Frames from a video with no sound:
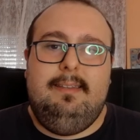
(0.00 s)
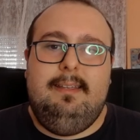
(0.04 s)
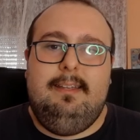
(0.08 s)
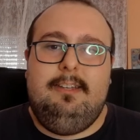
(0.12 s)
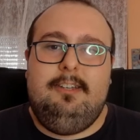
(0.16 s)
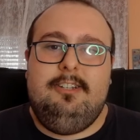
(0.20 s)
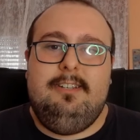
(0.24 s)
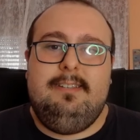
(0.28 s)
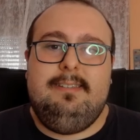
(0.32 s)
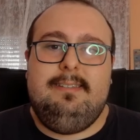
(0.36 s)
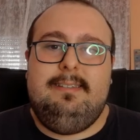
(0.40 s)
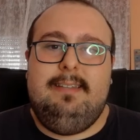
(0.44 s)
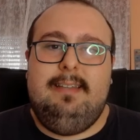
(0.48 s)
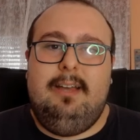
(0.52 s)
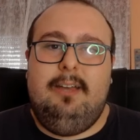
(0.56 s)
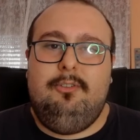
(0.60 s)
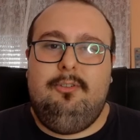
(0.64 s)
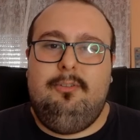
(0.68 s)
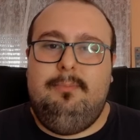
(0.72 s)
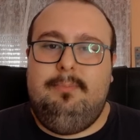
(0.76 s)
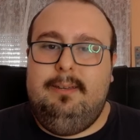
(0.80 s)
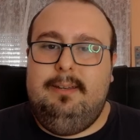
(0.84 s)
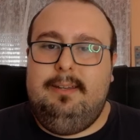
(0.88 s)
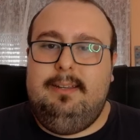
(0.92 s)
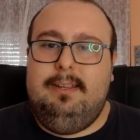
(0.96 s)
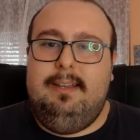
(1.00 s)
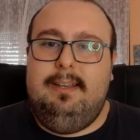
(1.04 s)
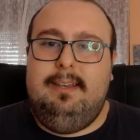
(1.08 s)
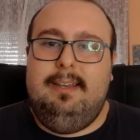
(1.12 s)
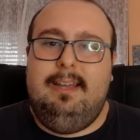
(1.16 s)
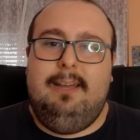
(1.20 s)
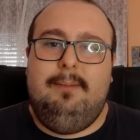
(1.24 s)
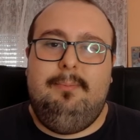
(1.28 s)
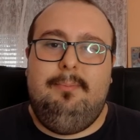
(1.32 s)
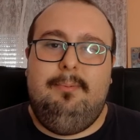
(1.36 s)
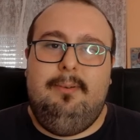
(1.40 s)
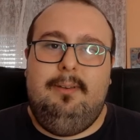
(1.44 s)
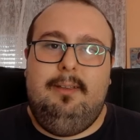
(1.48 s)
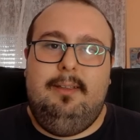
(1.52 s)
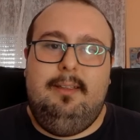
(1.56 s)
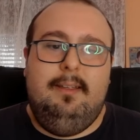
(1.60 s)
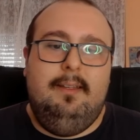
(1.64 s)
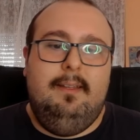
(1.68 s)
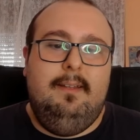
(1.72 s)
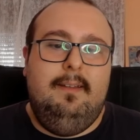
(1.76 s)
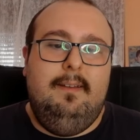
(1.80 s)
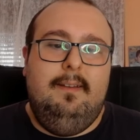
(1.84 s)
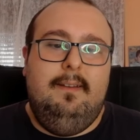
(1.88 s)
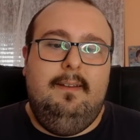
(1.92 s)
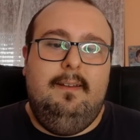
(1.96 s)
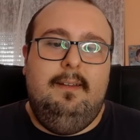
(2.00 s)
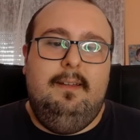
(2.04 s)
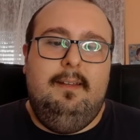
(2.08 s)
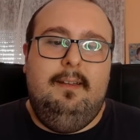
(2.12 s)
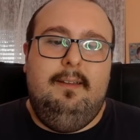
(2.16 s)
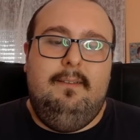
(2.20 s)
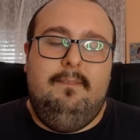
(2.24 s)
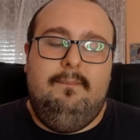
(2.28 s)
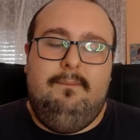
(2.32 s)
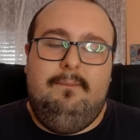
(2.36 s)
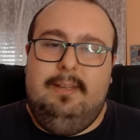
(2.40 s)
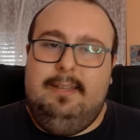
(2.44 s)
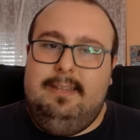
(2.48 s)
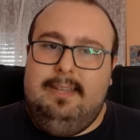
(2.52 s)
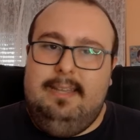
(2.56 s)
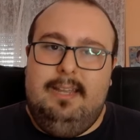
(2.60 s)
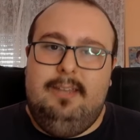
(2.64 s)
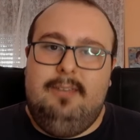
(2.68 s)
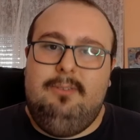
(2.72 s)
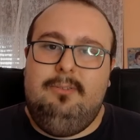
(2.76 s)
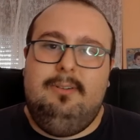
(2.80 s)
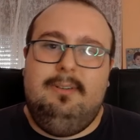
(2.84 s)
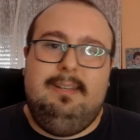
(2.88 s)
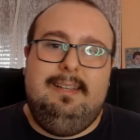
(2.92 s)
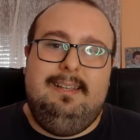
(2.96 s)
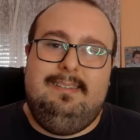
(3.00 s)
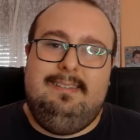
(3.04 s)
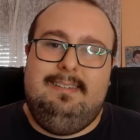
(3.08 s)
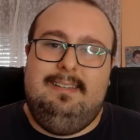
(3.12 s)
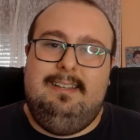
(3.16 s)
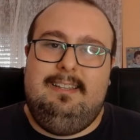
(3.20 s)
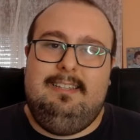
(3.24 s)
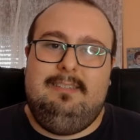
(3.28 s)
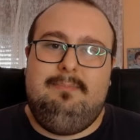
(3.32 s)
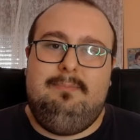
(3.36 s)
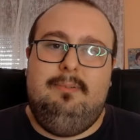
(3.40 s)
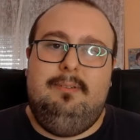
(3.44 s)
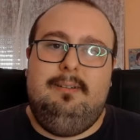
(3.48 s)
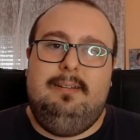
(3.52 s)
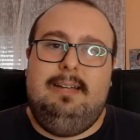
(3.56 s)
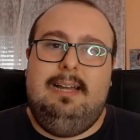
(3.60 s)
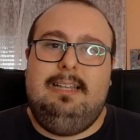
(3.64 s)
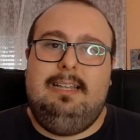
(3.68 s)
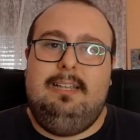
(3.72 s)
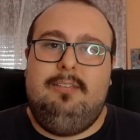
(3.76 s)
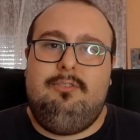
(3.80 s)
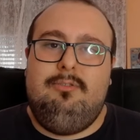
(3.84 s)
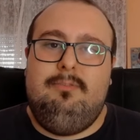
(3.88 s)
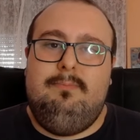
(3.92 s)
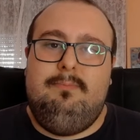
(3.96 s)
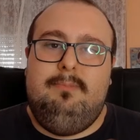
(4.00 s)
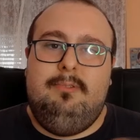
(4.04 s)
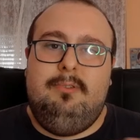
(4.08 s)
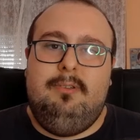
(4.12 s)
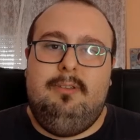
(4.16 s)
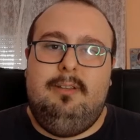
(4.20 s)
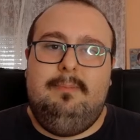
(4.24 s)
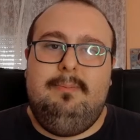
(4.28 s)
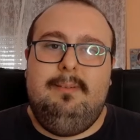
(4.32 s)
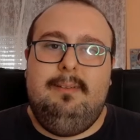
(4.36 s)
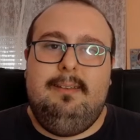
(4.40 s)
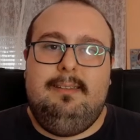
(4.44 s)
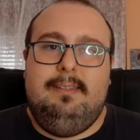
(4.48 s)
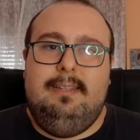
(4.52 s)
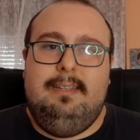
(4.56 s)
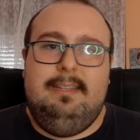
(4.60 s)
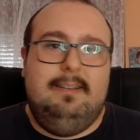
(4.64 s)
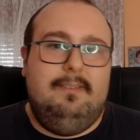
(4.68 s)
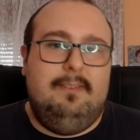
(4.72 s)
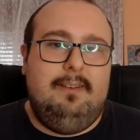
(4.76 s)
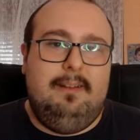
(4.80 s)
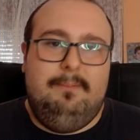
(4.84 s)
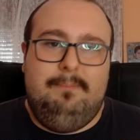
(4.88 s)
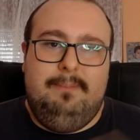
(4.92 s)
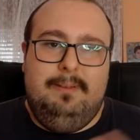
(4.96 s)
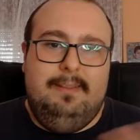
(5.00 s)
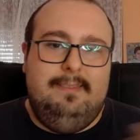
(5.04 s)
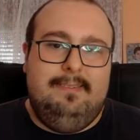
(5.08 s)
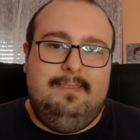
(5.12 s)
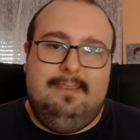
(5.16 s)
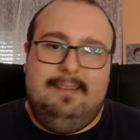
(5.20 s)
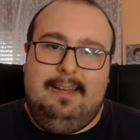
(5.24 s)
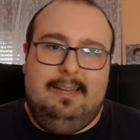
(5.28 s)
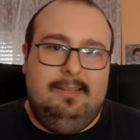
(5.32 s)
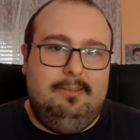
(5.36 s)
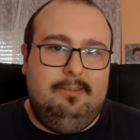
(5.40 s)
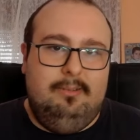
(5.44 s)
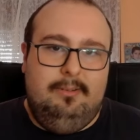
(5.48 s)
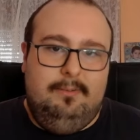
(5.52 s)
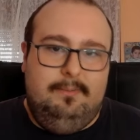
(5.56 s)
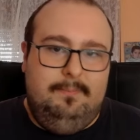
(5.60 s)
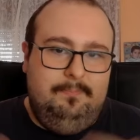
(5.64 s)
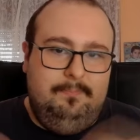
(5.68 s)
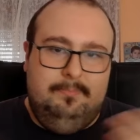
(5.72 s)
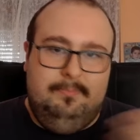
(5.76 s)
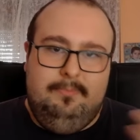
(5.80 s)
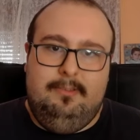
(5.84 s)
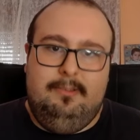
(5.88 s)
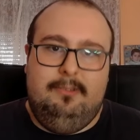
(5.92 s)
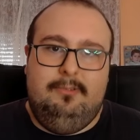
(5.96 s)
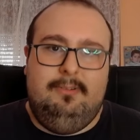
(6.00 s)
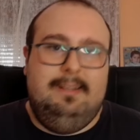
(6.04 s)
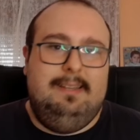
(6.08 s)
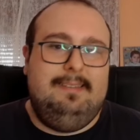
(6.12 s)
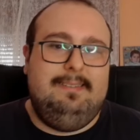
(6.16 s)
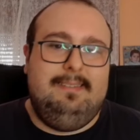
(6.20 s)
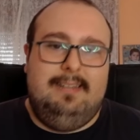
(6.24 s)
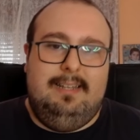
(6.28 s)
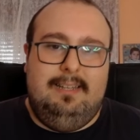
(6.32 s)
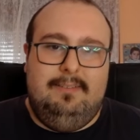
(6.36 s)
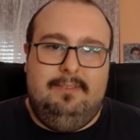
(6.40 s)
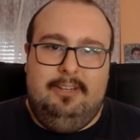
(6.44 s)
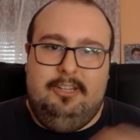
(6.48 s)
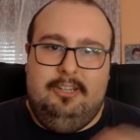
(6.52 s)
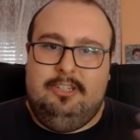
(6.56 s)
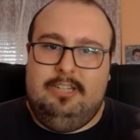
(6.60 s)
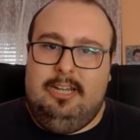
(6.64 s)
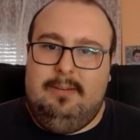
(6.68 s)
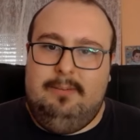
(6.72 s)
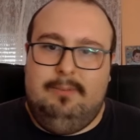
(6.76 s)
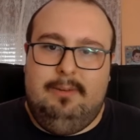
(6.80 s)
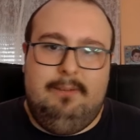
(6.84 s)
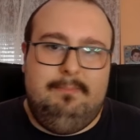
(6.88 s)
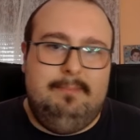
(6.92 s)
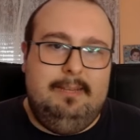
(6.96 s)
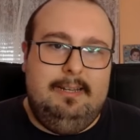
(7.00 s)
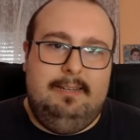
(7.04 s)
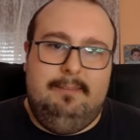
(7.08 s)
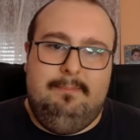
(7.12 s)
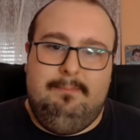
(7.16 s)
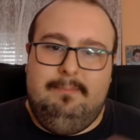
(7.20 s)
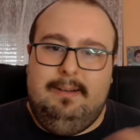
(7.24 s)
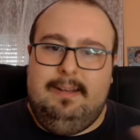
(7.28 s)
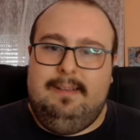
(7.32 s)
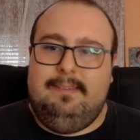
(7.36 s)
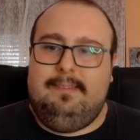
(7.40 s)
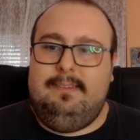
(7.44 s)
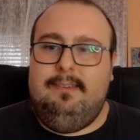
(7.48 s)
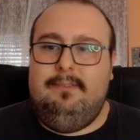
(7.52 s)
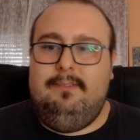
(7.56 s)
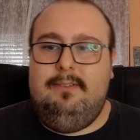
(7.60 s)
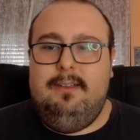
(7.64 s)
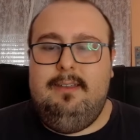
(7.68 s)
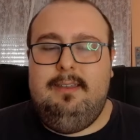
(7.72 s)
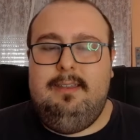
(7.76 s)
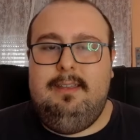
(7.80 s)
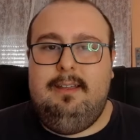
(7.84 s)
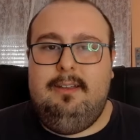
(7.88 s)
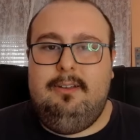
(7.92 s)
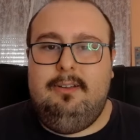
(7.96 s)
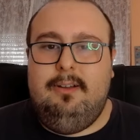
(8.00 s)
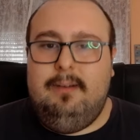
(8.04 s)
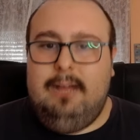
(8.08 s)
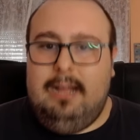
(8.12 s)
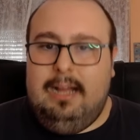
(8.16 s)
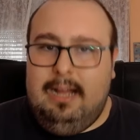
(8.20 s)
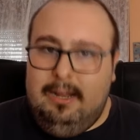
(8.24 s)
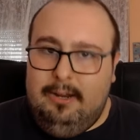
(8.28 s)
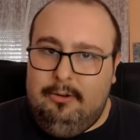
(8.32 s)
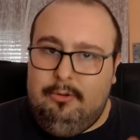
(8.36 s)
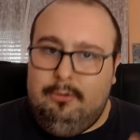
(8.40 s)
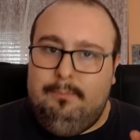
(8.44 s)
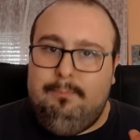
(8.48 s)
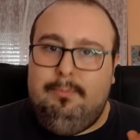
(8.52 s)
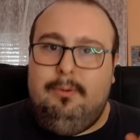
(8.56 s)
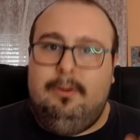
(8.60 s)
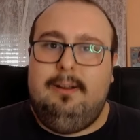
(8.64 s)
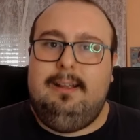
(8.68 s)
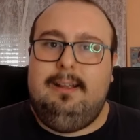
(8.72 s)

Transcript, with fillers: c'è stato perché il Napoli vedendo che si era sbloccata subito la partita avrà pensato questa la vinciamo a mani basse e quindi hanno, hanno un po'